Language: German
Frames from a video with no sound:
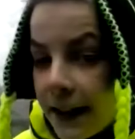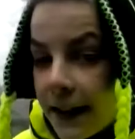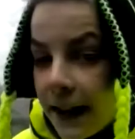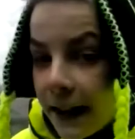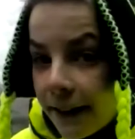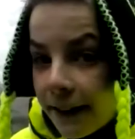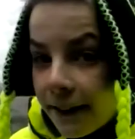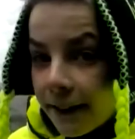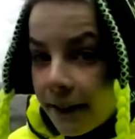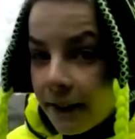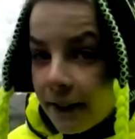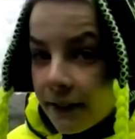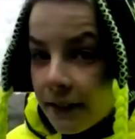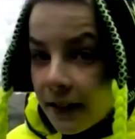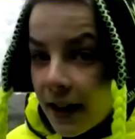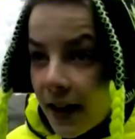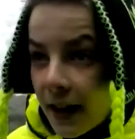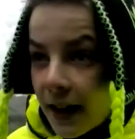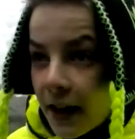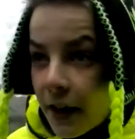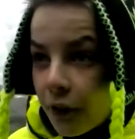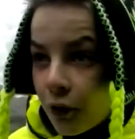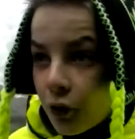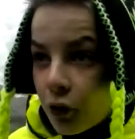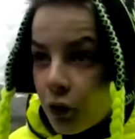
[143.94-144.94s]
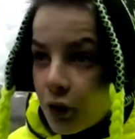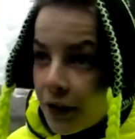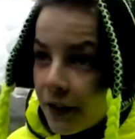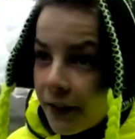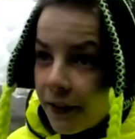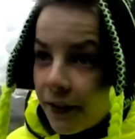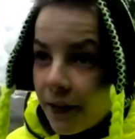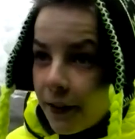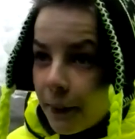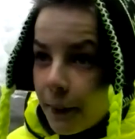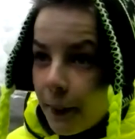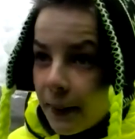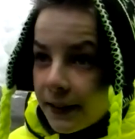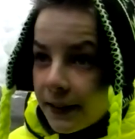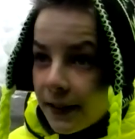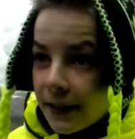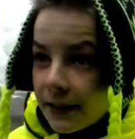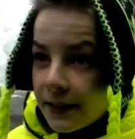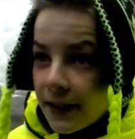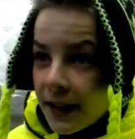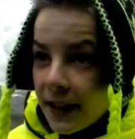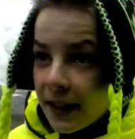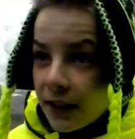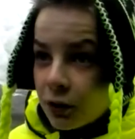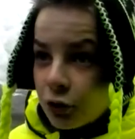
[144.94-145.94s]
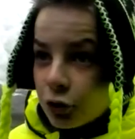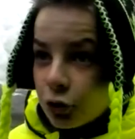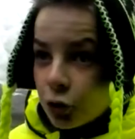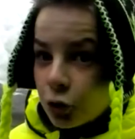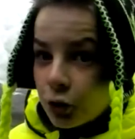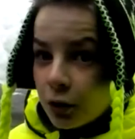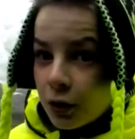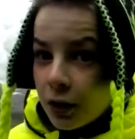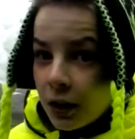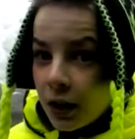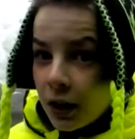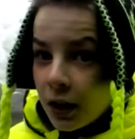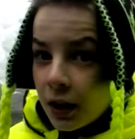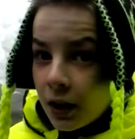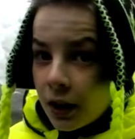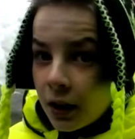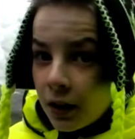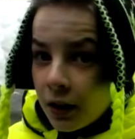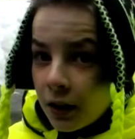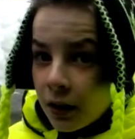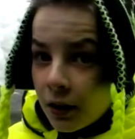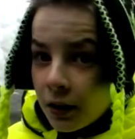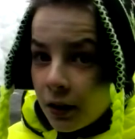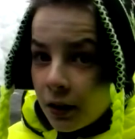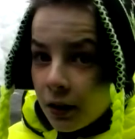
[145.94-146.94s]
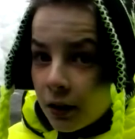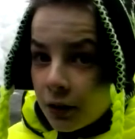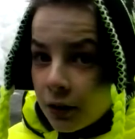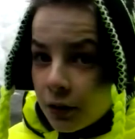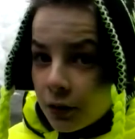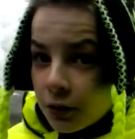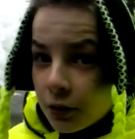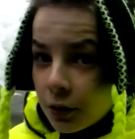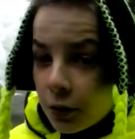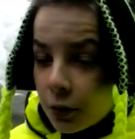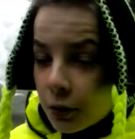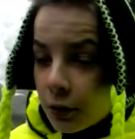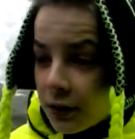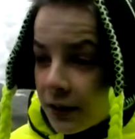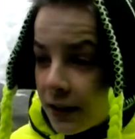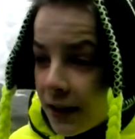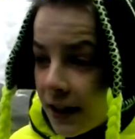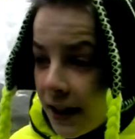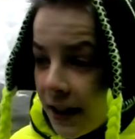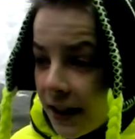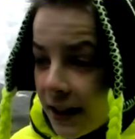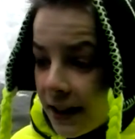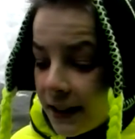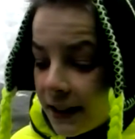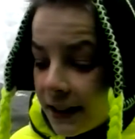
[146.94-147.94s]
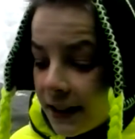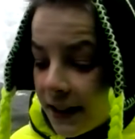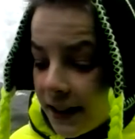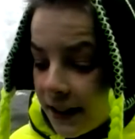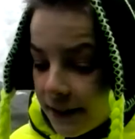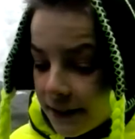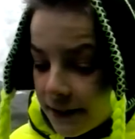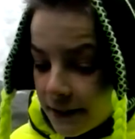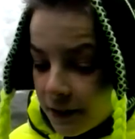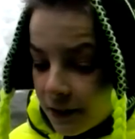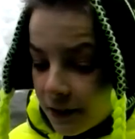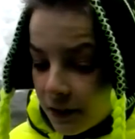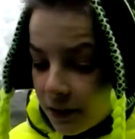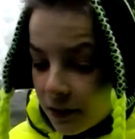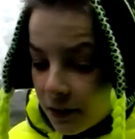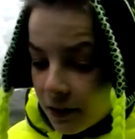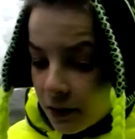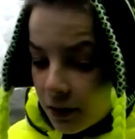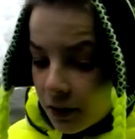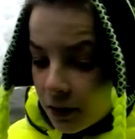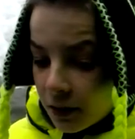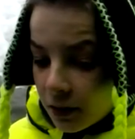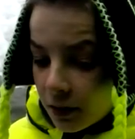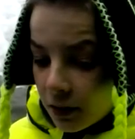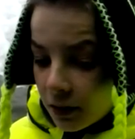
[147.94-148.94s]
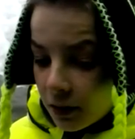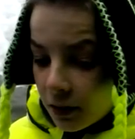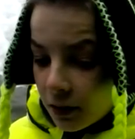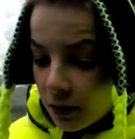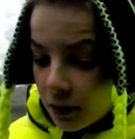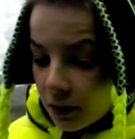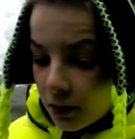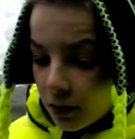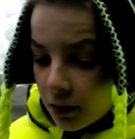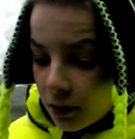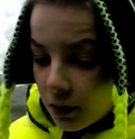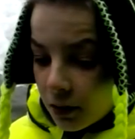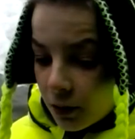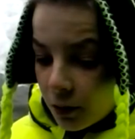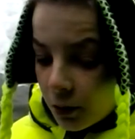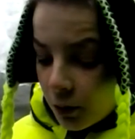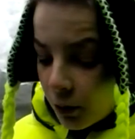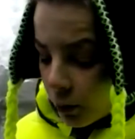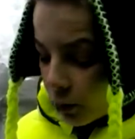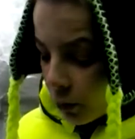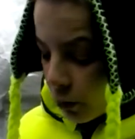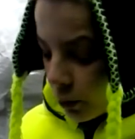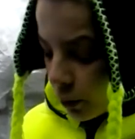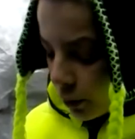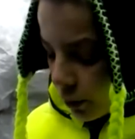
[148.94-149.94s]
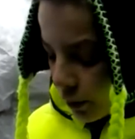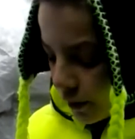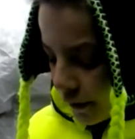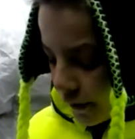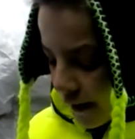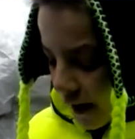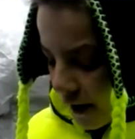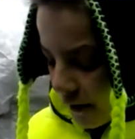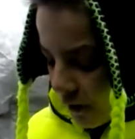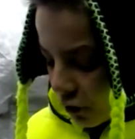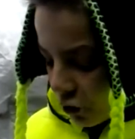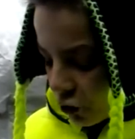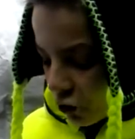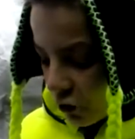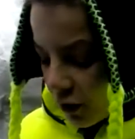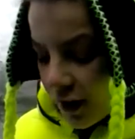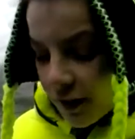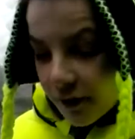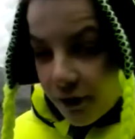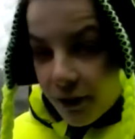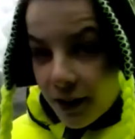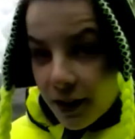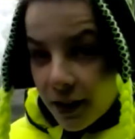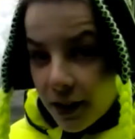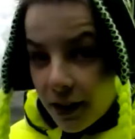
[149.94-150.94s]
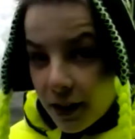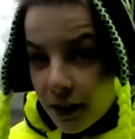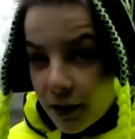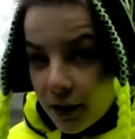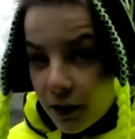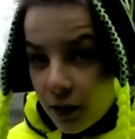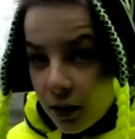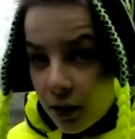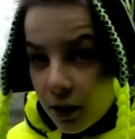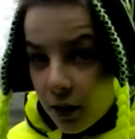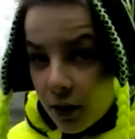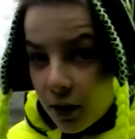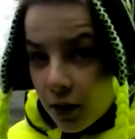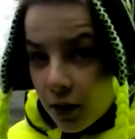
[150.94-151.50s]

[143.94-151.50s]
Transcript: in den letzten Tagen, also in den letzten zwei, drei Tagen schon totale Glätte und sehr viel Schneefall,